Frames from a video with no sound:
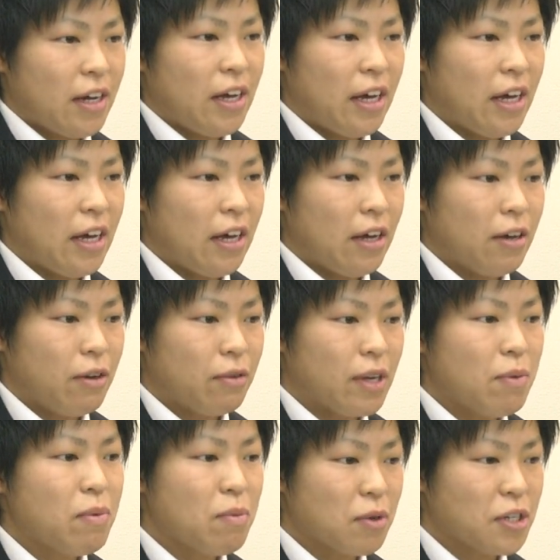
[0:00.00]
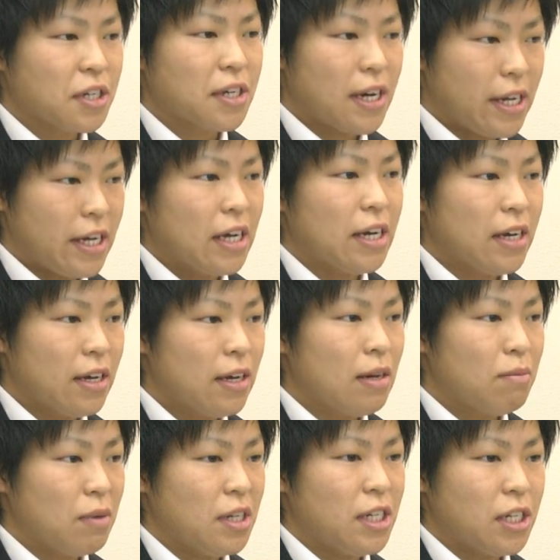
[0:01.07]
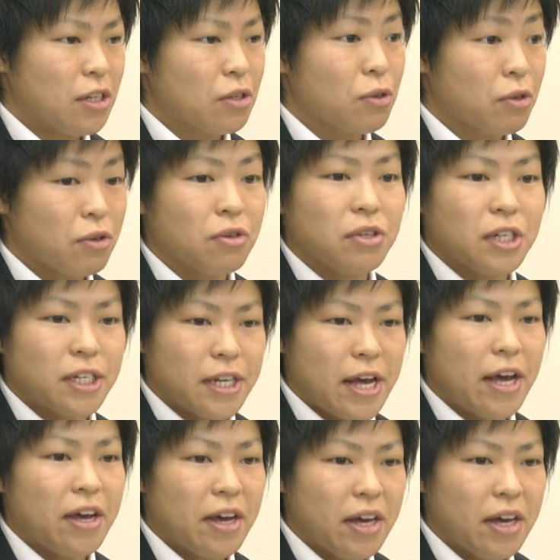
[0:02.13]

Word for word: えー、受け身もしっかり毎日取るようにして、えー、